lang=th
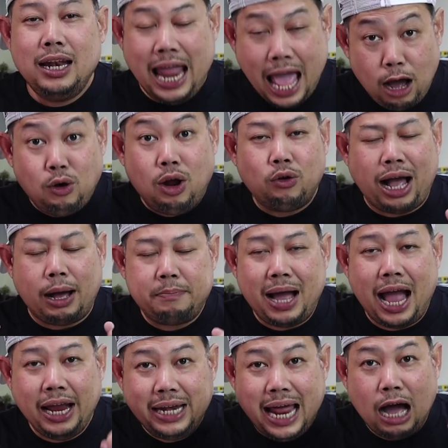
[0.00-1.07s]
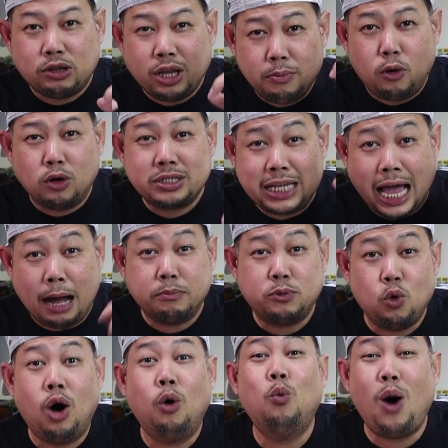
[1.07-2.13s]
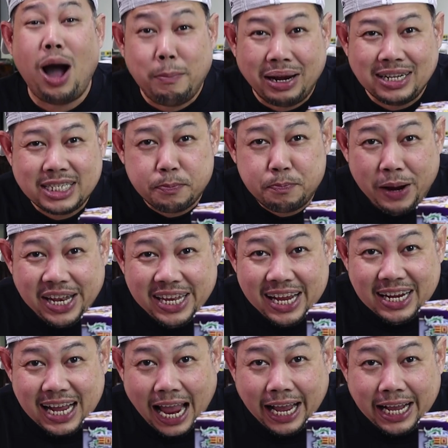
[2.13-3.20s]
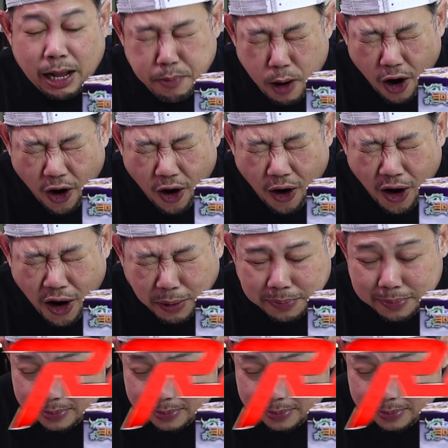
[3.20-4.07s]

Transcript: แล้วเรากลับมาให้ดาวทั้งหมด 3 ตัวว่ามันจะเป็นยังไงครับผม